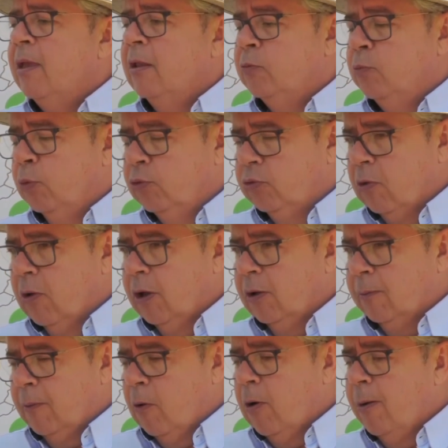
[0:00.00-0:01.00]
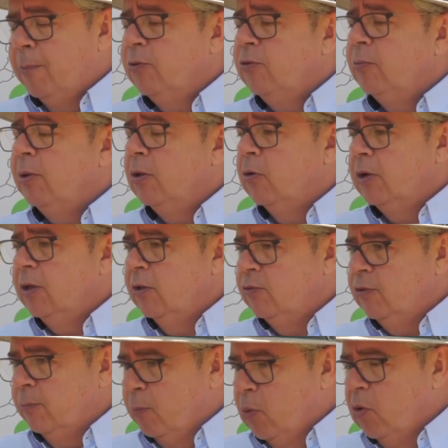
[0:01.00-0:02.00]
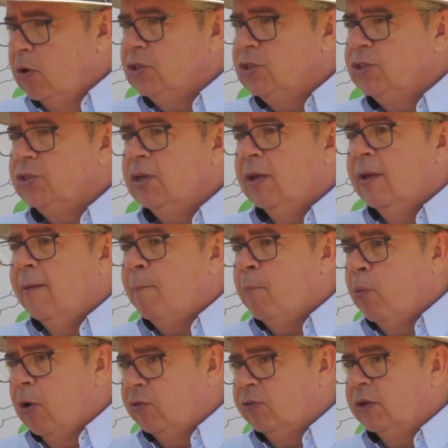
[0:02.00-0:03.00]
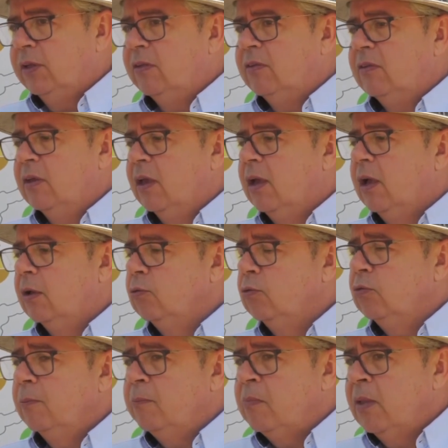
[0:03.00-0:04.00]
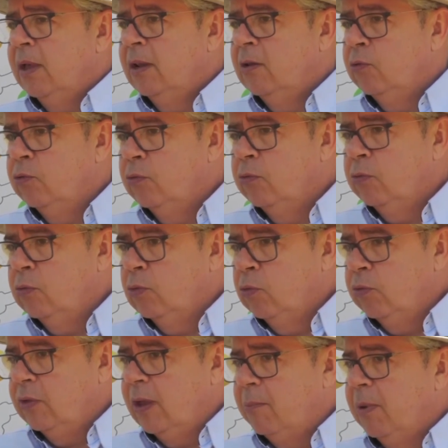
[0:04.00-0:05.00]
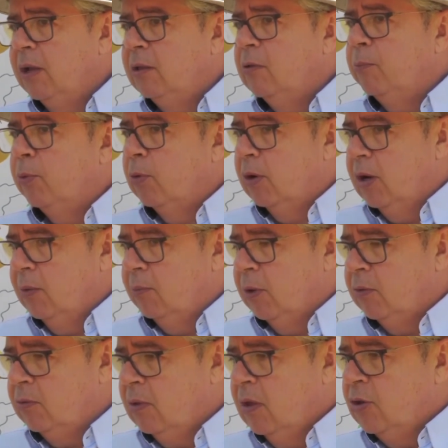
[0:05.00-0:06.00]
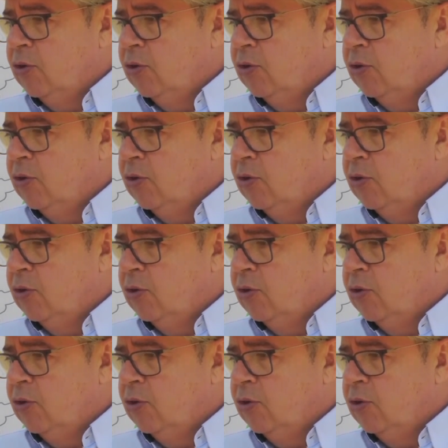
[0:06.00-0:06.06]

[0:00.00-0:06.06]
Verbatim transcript: eles buscam obras de melhoria de pontes, postos artesianos, eles nos demandam programas